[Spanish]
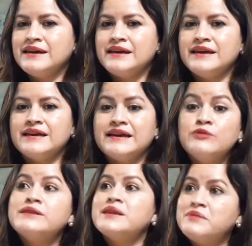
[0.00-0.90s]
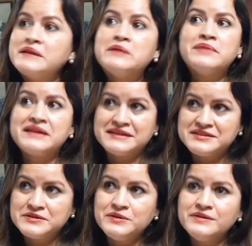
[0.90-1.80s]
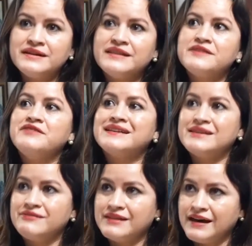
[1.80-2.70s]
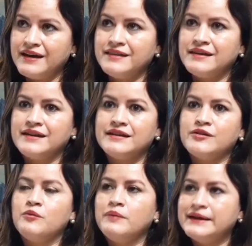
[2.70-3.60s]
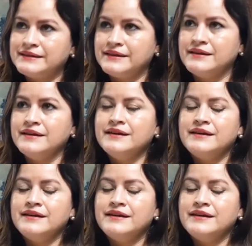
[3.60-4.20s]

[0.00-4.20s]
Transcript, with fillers: Eh, es un tema de aplicación y de efectividad en el combate.